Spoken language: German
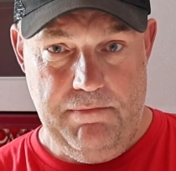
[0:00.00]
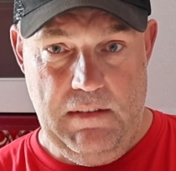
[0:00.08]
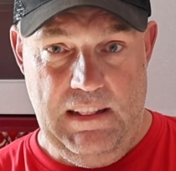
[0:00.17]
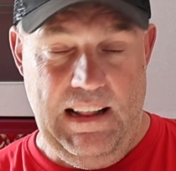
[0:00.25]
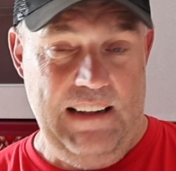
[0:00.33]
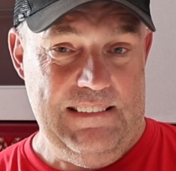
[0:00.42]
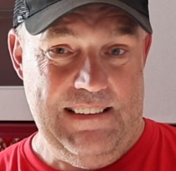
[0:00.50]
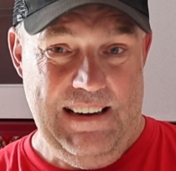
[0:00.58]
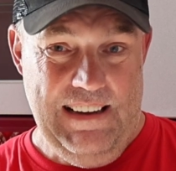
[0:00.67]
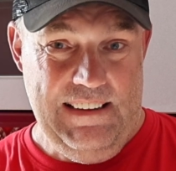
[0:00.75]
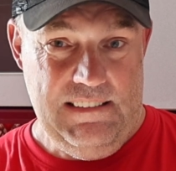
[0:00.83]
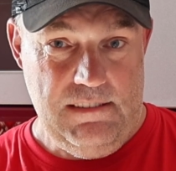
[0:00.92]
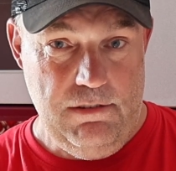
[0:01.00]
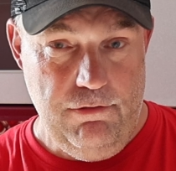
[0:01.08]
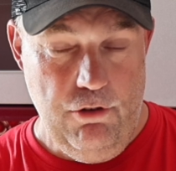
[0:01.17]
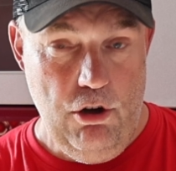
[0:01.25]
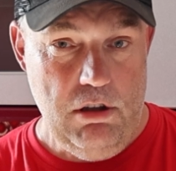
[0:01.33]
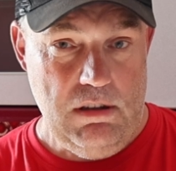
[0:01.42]
Landkreis
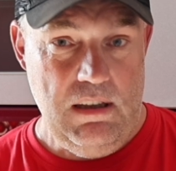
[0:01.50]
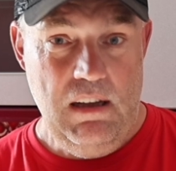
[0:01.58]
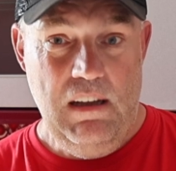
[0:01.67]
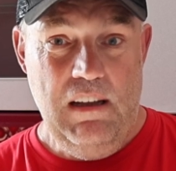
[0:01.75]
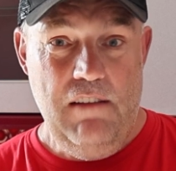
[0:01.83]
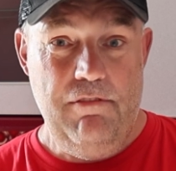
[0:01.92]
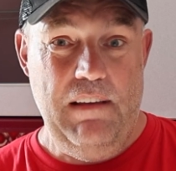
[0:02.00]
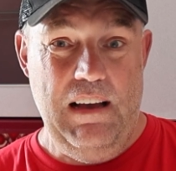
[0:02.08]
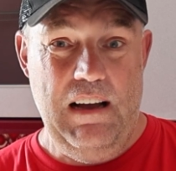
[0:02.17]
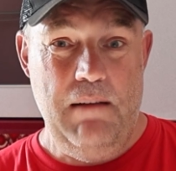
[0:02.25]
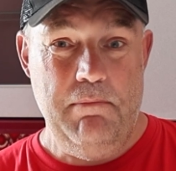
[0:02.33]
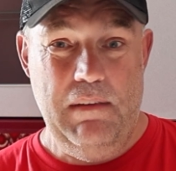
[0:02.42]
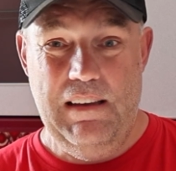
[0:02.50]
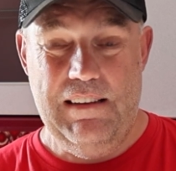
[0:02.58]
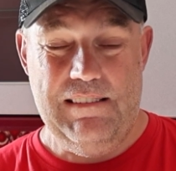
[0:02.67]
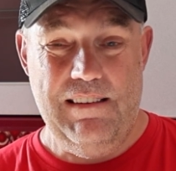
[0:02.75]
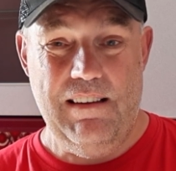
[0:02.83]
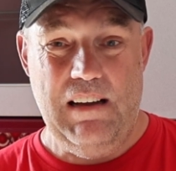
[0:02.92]
Fürth. Wir haben
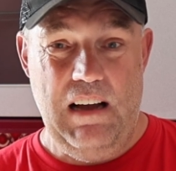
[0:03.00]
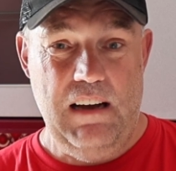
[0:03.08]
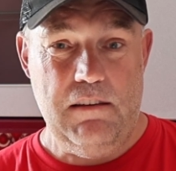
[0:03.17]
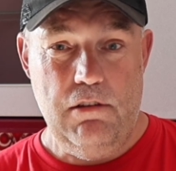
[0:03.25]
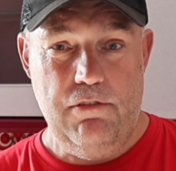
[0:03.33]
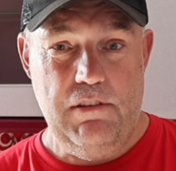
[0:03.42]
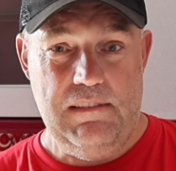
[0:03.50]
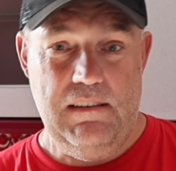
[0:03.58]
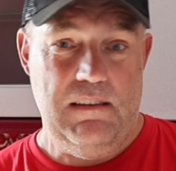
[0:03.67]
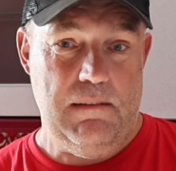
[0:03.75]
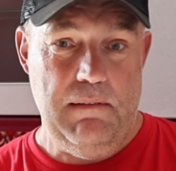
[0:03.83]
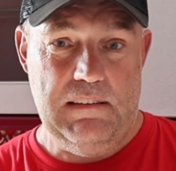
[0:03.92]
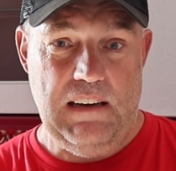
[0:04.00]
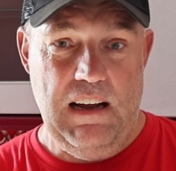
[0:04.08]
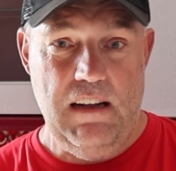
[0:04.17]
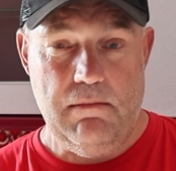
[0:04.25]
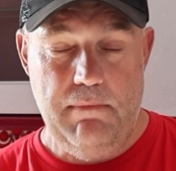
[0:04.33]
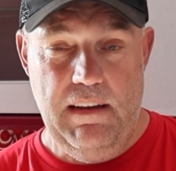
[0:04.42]
hier ca. 48
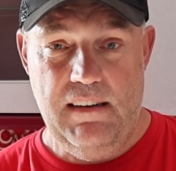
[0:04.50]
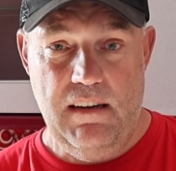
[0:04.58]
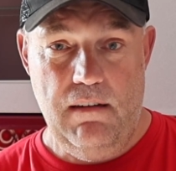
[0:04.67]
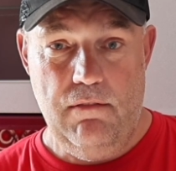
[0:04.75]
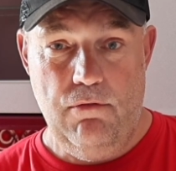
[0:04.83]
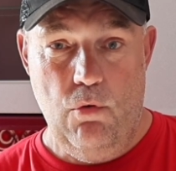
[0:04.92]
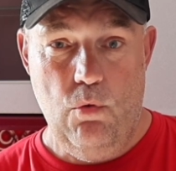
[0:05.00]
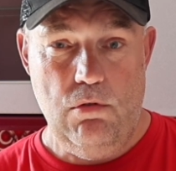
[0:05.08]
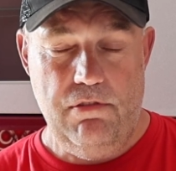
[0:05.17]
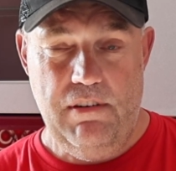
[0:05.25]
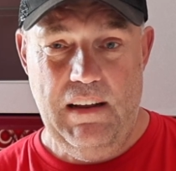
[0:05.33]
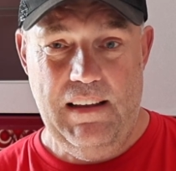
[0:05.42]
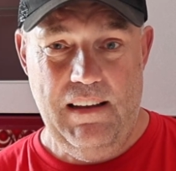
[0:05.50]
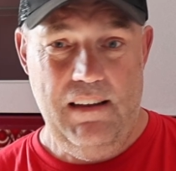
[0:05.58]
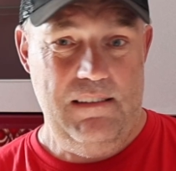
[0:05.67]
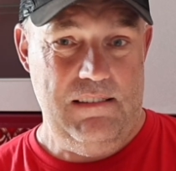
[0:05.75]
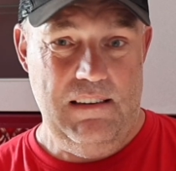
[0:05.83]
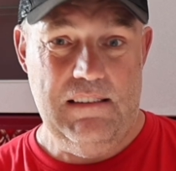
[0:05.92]
Quadratmeter Wohnfläche.
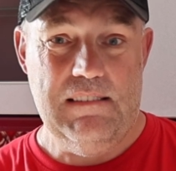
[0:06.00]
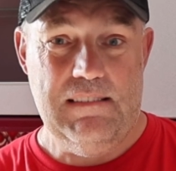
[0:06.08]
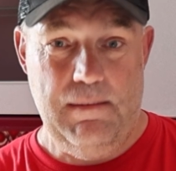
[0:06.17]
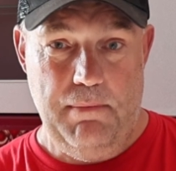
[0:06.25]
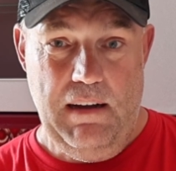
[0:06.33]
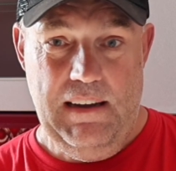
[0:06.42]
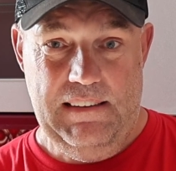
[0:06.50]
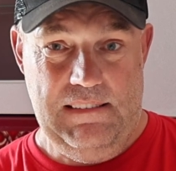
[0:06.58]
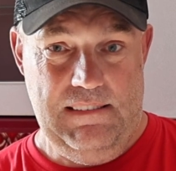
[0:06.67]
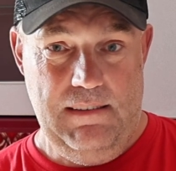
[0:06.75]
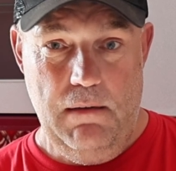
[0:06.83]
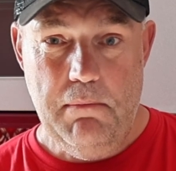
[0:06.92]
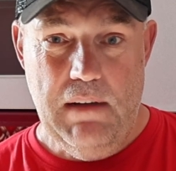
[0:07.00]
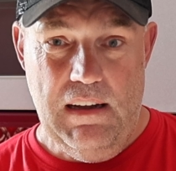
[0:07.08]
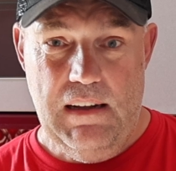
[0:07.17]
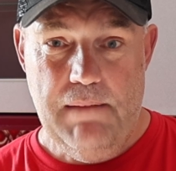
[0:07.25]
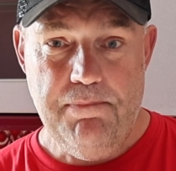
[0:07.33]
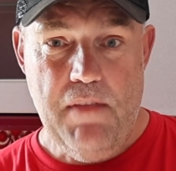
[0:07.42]
Es sind zwei
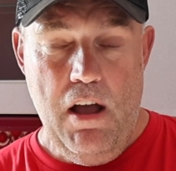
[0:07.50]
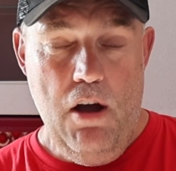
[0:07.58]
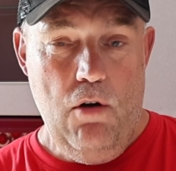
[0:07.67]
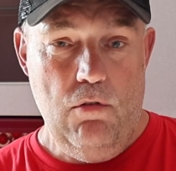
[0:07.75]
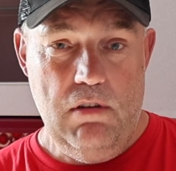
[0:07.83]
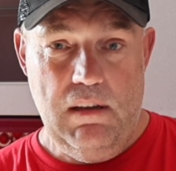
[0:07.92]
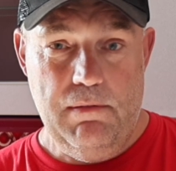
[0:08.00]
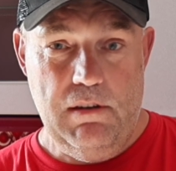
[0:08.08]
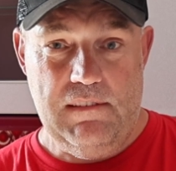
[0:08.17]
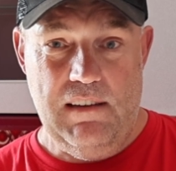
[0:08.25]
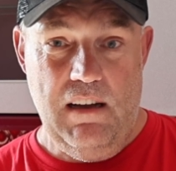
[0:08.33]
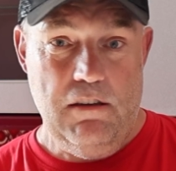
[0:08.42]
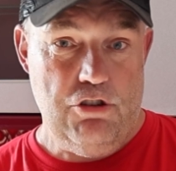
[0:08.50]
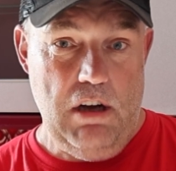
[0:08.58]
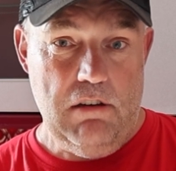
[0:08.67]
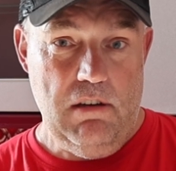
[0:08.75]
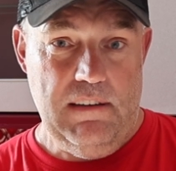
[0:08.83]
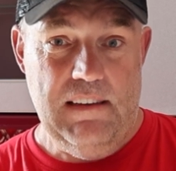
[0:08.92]
Zimmer. Und ich würde sagen,
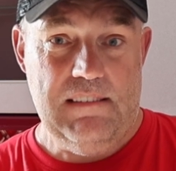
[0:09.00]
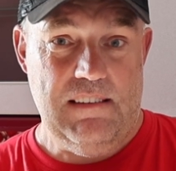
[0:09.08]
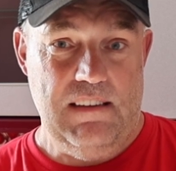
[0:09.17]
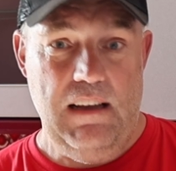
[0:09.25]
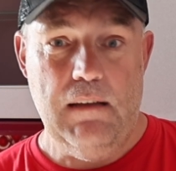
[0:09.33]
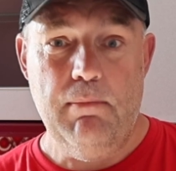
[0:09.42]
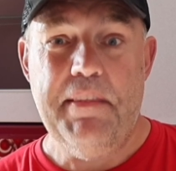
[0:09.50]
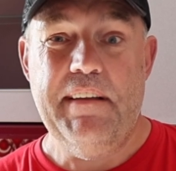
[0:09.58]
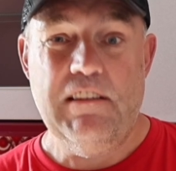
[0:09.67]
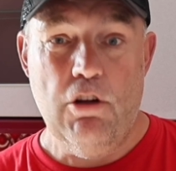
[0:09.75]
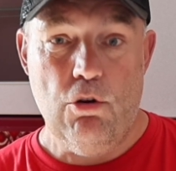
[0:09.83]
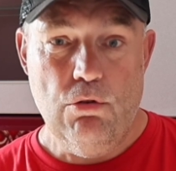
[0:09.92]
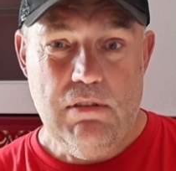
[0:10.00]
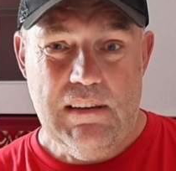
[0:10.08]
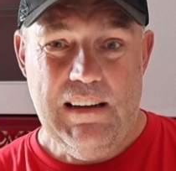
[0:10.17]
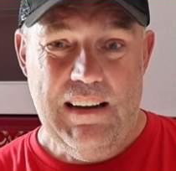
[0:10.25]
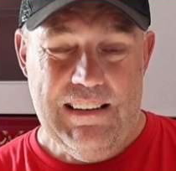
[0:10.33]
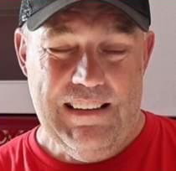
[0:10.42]
schaut euch jetzt gleich mal den
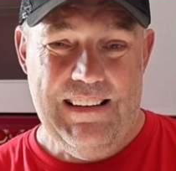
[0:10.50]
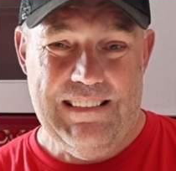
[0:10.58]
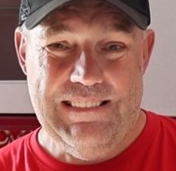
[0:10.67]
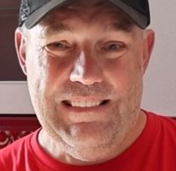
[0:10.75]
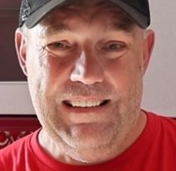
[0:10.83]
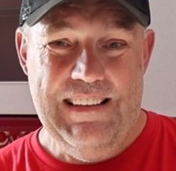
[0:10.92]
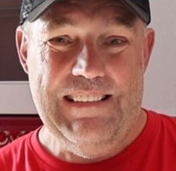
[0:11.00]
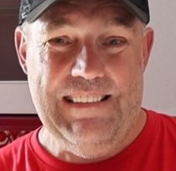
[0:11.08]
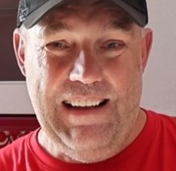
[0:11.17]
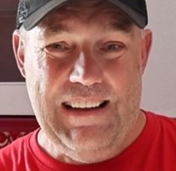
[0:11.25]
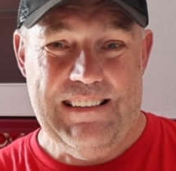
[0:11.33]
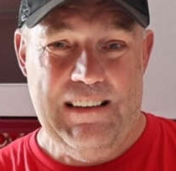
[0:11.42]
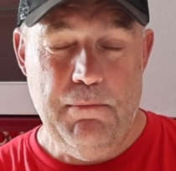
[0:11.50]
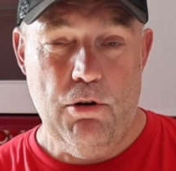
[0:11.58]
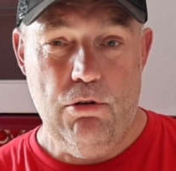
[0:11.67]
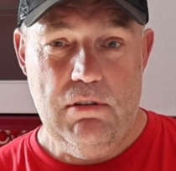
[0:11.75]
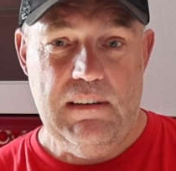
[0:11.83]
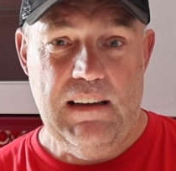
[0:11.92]
Rundgang an. Nach dem
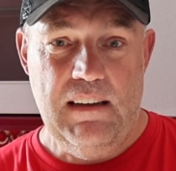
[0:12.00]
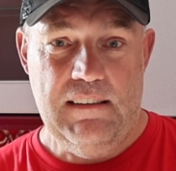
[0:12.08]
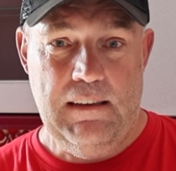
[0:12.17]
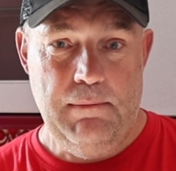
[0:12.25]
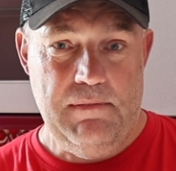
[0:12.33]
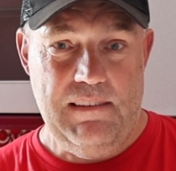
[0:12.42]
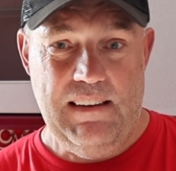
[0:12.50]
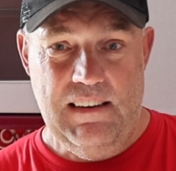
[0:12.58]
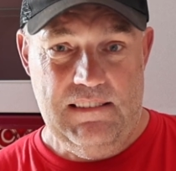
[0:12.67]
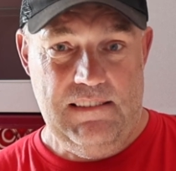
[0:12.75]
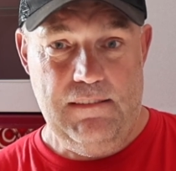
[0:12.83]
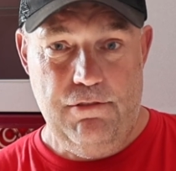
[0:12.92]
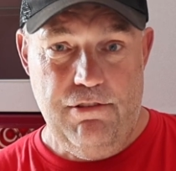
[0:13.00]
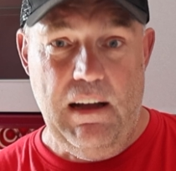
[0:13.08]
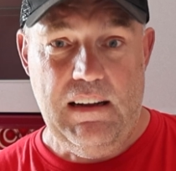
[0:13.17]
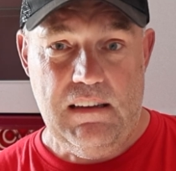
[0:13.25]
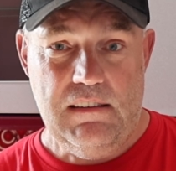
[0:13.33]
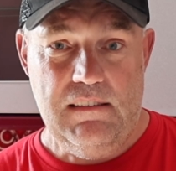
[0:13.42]
Rundgang gibt es die ganzen
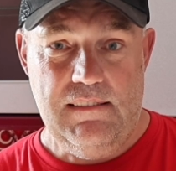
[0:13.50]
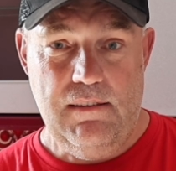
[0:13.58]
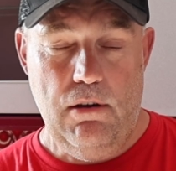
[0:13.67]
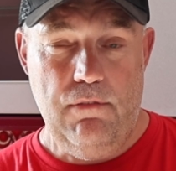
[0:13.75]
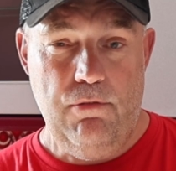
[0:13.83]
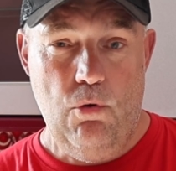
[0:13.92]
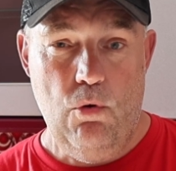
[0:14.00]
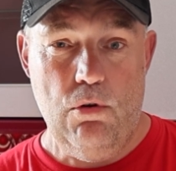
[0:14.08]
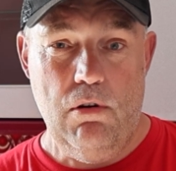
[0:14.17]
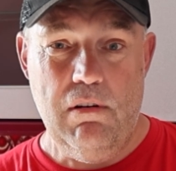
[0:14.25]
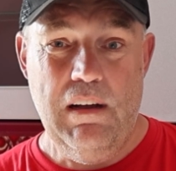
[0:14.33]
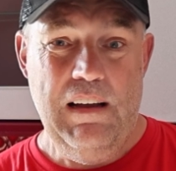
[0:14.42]
Fakten zur Wohnung.